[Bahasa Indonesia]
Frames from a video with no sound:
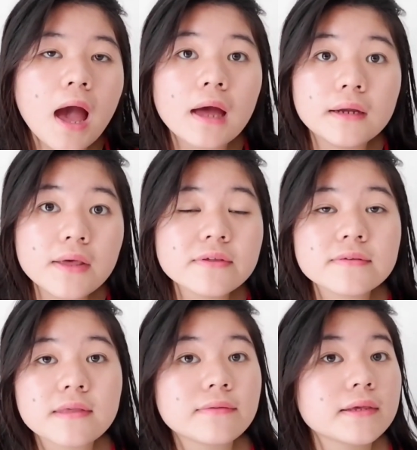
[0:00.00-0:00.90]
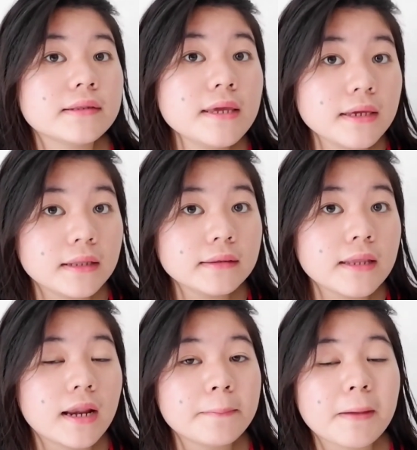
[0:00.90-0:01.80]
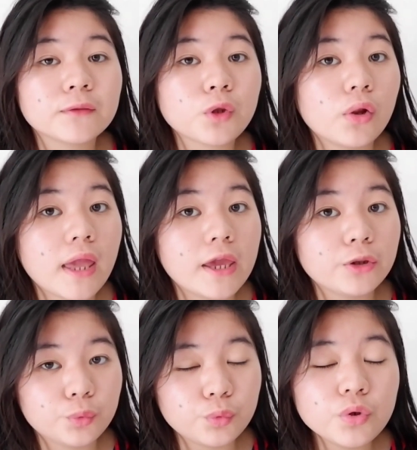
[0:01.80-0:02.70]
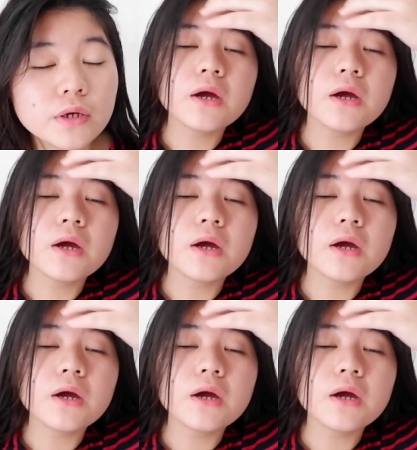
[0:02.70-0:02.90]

ada sensasi dingin dari mentolnya itu